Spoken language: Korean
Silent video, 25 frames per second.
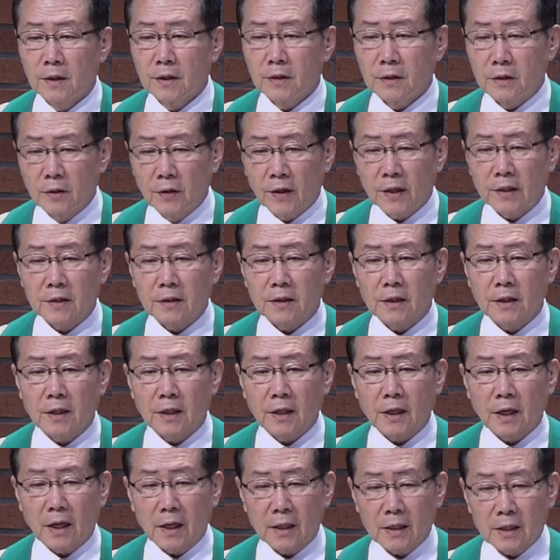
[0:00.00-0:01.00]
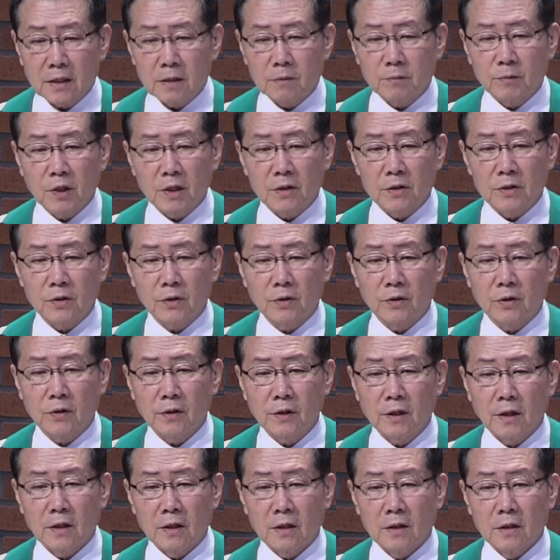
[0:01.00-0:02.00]
이러한 때
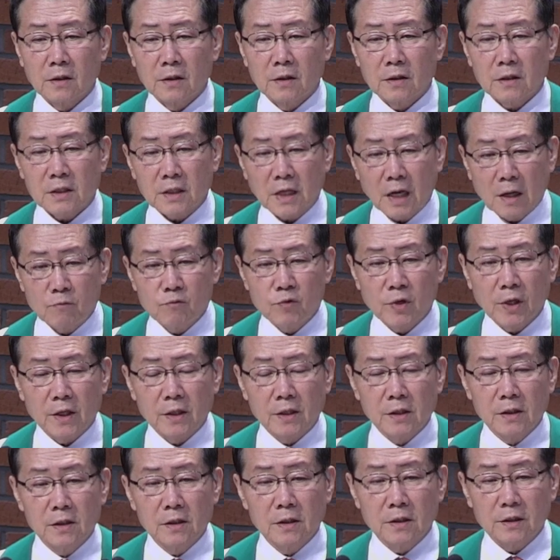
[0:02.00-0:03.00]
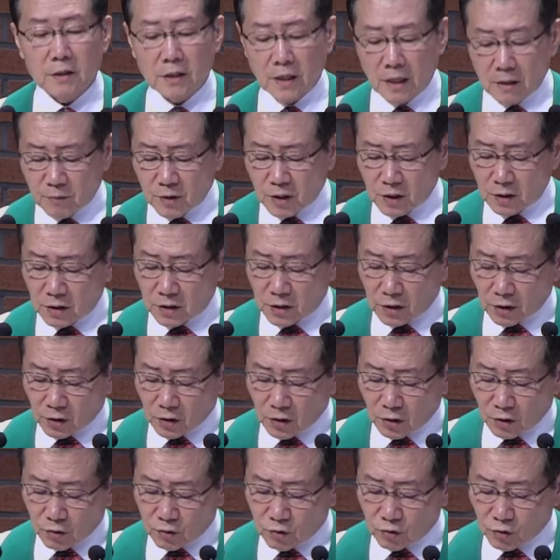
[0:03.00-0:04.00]
하나님께서 사무엘을
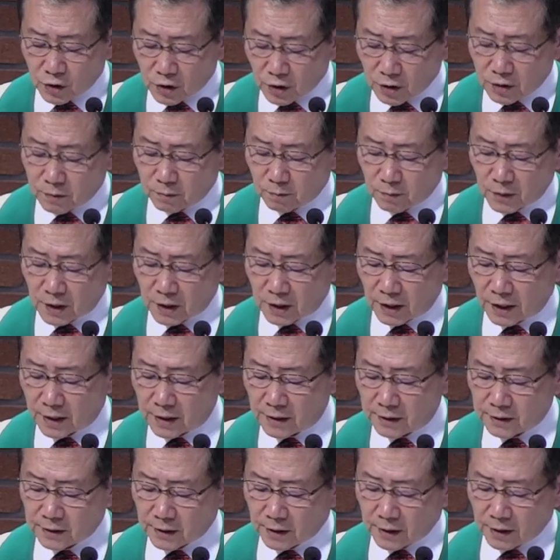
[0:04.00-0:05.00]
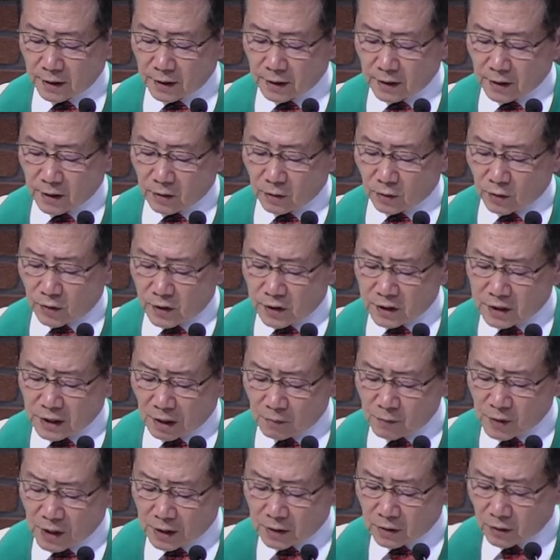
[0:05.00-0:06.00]
예비시켜 주셨습니다. 오늘
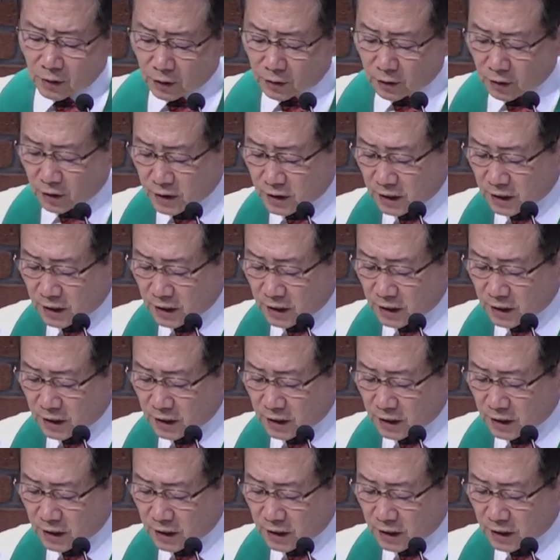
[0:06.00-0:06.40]
사무엘은 어떤